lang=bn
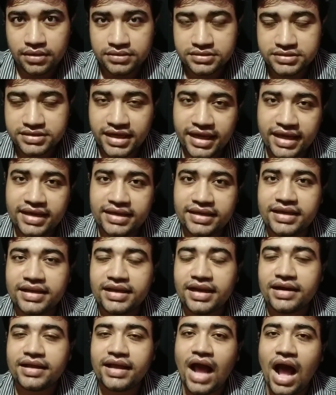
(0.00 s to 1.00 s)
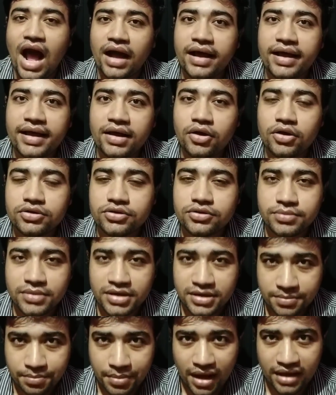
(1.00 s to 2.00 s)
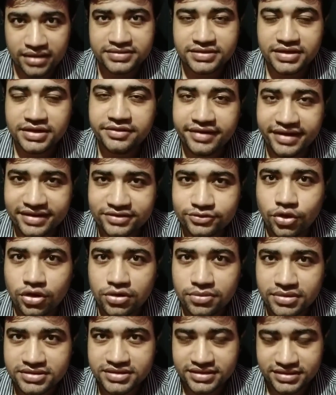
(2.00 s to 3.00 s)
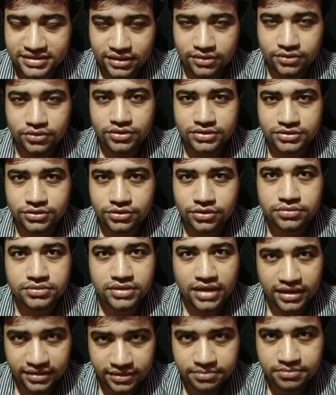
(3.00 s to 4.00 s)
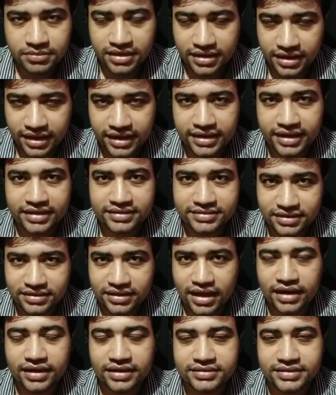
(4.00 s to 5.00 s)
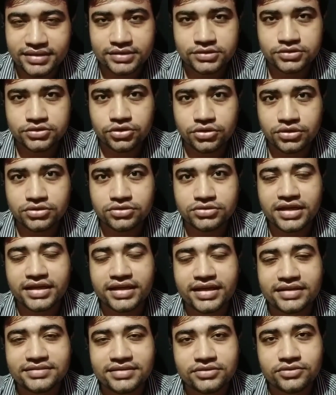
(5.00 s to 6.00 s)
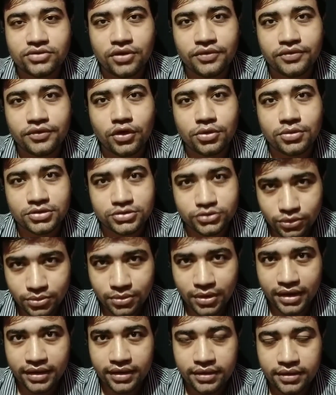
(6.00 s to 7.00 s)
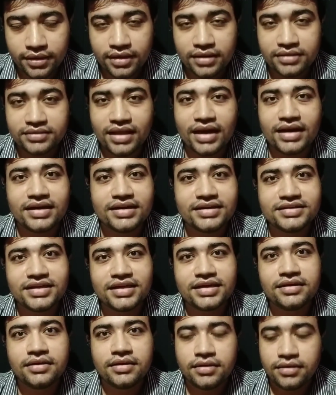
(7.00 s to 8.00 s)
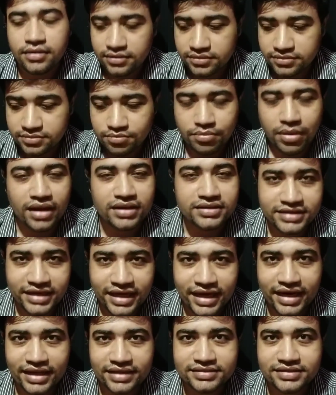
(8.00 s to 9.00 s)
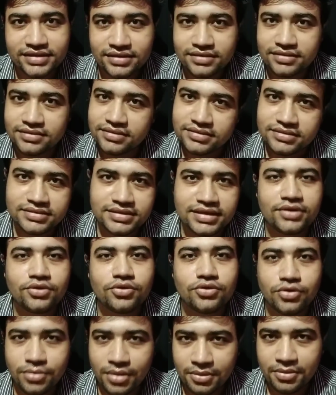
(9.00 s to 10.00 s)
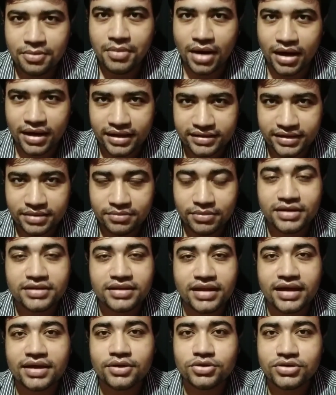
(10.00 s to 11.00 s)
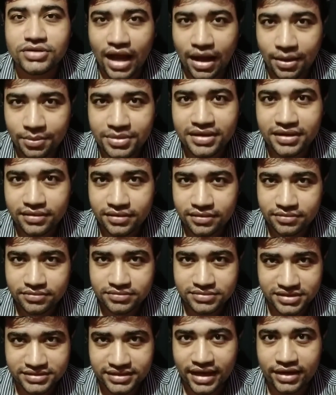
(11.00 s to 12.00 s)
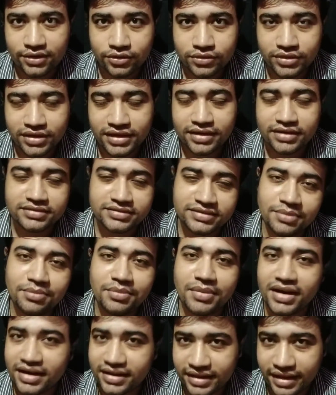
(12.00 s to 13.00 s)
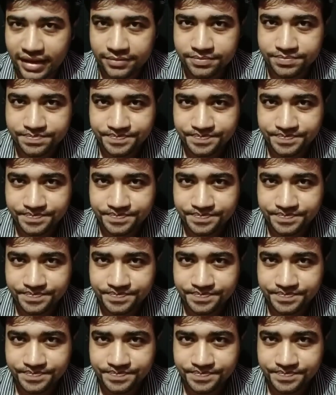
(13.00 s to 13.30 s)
যে এই কিলারকে আগে হয়তো মানে পাস্টে ট্রেস করবার চেষ্টা করেছিল তার মানে এই কেসটা তার কাছে এসেছিল কিন্তু সেই কেসটা সলভ করবার সময় তার নিজের বা ছেলে যে সে কোনোভাবে মারা যায় মানে তাকে ওই আবির যে সাইকো কিলার সে মেরে দেয়